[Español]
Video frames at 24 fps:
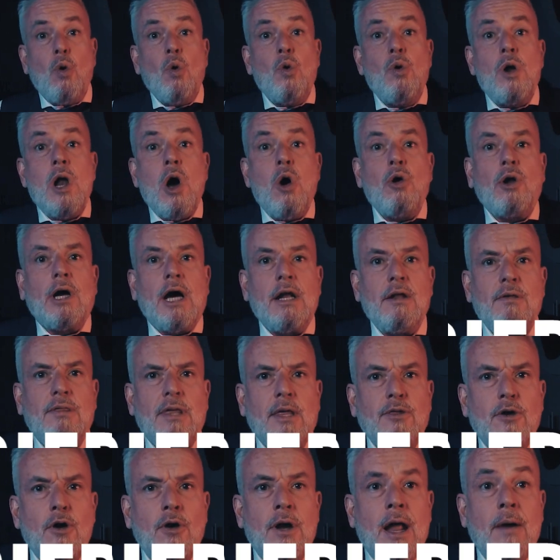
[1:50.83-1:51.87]
Una
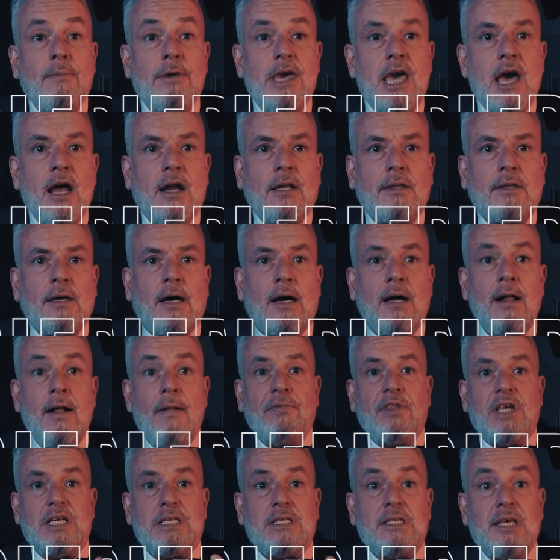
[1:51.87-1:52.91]
organización abierta,
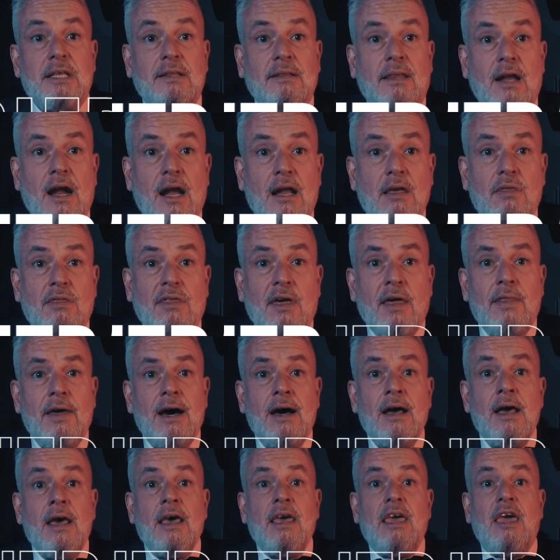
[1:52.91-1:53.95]

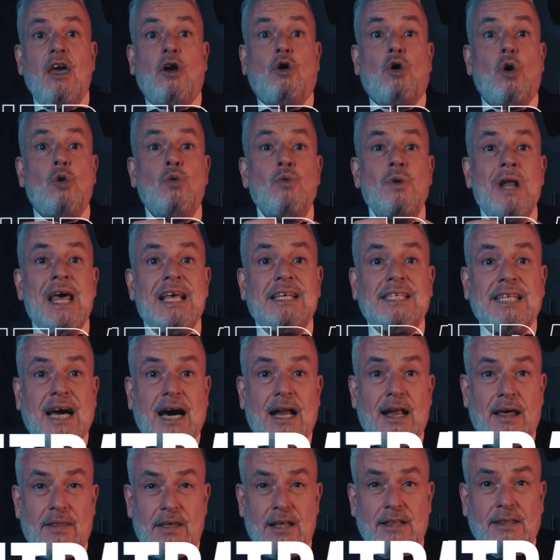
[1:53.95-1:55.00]
descentralizada y con una
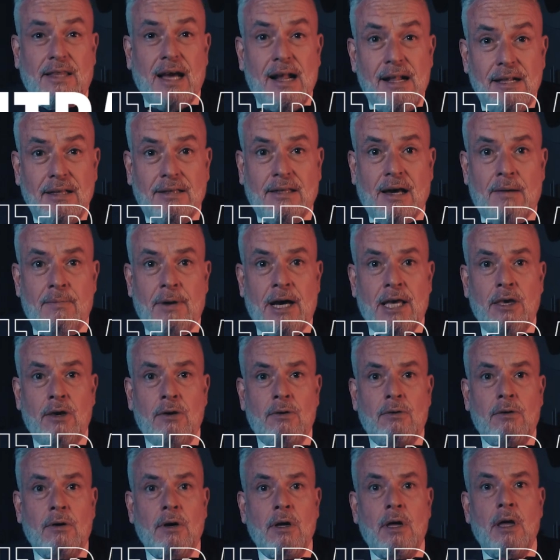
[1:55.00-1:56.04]
escala de tal
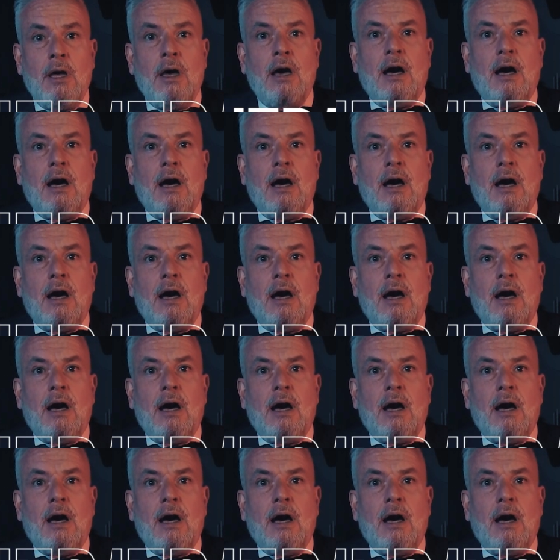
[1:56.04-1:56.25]
tamaño